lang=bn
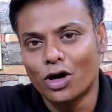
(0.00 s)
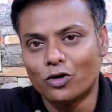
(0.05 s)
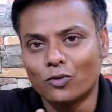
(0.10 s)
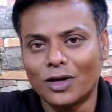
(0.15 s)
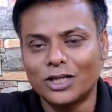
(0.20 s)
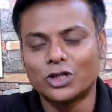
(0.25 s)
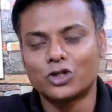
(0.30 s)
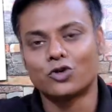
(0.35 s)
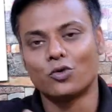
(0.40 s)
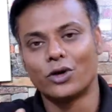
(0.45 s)
পয়েন্ট
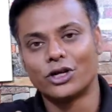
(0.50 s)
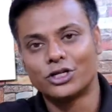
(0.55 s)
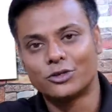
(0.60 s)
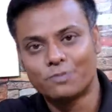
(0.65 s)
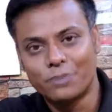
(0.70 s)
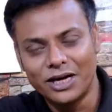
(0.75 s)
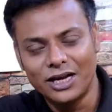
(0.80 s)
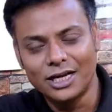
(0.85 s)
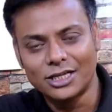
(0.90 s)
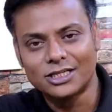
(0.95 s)
ওয়ান স্টোরেজ
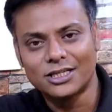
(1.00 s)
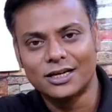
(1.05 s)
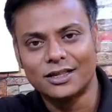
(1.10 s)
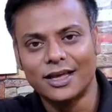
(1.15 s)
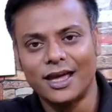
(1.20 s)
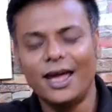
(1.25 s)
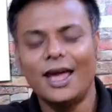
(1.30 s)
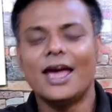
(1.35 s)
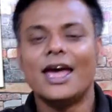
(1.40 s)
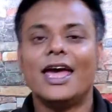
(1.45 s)
স্পিডের
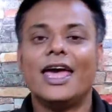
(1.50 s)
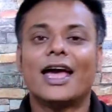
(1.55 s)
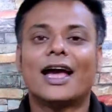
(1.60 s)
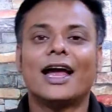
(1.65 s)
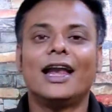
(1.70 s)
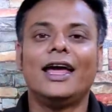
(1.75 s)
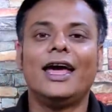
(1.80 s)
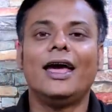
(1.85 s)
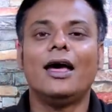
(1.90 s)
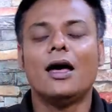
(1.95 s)
সাথে
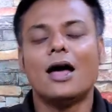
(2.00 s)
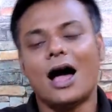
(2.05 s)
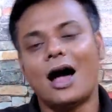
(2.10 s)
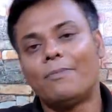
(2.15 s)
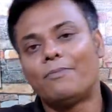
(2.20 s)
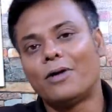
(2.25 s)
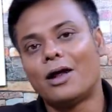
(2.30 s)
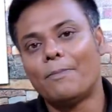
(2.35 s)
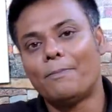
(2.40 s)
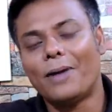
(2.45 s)
এখানে
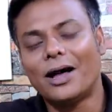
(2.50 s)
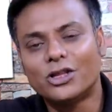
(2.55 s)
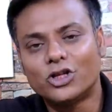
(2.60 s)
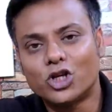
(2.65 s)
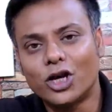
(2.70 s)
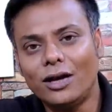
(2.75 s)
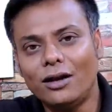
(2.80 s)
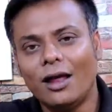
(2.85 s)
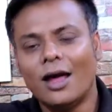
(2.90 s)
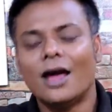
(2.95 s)
আপনারা
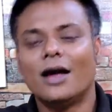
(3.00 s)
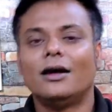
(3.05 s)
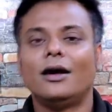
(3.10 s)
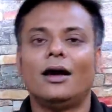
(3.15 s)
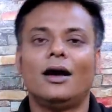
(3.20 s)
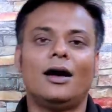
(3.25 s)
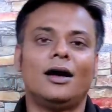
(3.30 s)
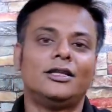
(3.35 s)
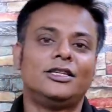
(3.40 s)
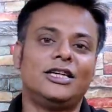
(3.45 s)
পাচ্ছেন
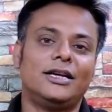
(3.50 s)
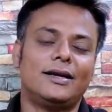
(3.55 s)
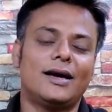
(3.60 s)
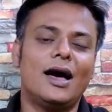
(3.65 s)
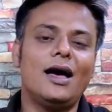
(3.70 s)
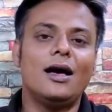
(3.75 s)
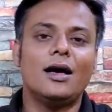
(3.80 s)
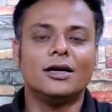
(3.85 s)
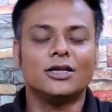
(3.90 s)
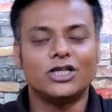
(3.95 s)
যেটা
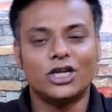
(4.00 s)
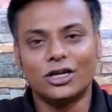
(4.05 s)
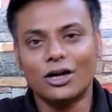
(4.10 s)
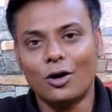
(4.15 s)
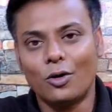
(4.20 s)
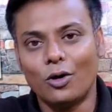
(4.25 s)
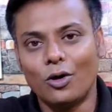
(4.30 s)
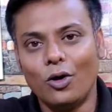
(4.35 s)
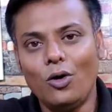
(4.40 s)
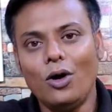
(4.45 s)
সেটা
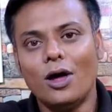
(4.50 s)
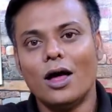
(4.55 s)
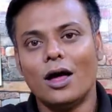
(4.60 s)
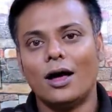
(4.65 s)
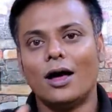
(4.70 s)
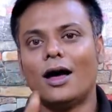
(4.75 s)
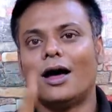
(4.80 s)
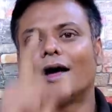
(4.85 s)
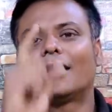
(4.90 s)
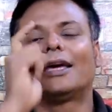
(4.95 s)
হলো
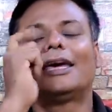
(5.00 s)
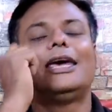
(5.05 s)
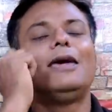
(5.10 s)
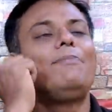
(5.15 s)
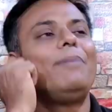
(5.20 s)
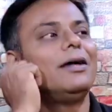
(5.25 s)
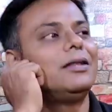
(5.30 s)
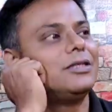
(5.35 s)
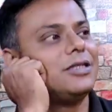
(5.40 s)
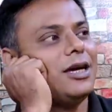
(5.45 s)
কি
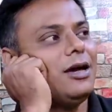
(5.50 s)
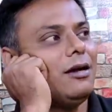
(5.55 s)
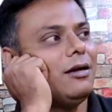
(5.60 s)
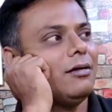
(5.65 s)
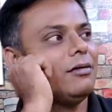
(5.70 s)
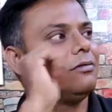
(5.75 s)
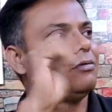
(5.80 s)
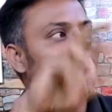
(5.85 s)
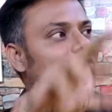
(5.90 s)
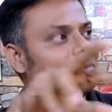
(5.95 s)
পাচ্ছে
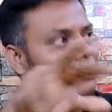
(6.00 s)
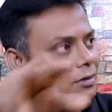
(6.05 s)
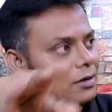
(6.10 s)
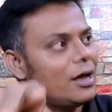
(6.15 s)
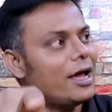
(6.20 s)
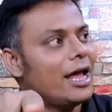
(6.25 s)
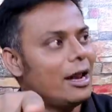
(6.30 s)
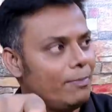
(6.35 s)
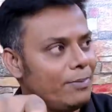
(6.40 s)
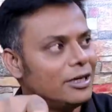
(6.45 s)

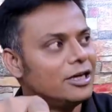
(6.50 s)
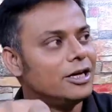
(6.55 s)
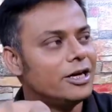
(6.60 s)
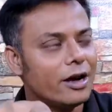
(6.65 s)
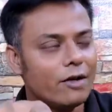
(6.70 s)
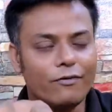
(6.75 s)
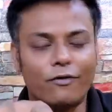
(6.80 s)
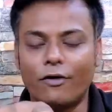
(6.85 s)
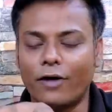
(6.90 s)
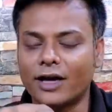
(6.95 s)

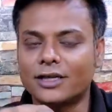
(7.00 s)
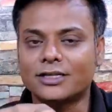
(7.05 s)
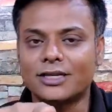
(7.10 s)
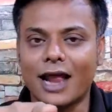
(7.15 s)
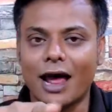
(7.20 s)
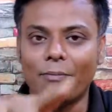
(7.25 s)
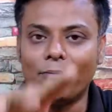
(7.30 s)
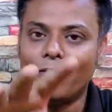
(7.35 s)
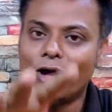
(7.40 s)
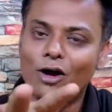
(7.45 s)
এলপিডিডিআর ফোর এক্স
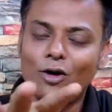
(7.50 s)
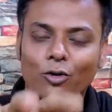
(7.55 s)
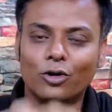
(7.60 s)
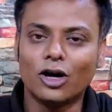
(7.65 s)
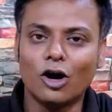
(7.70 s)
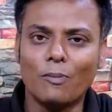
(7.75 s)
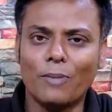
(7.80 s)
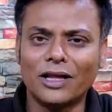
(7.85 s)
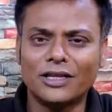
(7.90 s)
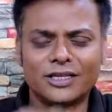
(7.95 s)
র্যাম
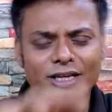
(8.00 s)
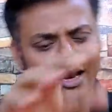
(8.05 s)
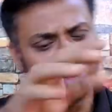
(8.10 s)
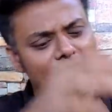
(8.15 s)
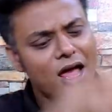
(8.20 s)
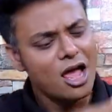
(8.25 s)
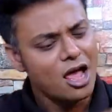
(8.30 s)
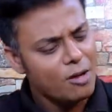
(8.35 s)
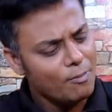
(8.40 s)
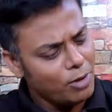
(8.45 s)
ওটাও পাচ্ছেন
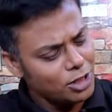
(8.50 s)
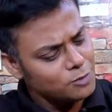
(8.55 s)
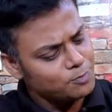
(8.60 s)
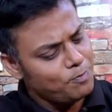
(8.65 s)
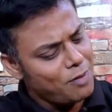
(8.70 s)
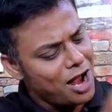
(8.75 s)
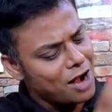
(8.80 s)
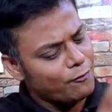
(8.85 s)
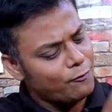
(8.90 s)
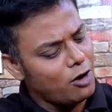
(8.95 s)
বস
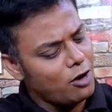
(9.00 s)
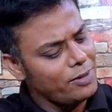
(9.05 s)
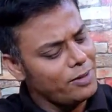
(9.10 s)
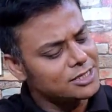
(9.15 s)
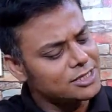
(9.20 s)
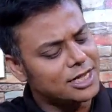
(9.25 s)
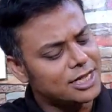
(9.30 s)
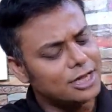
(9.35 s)
পারফরমেন্স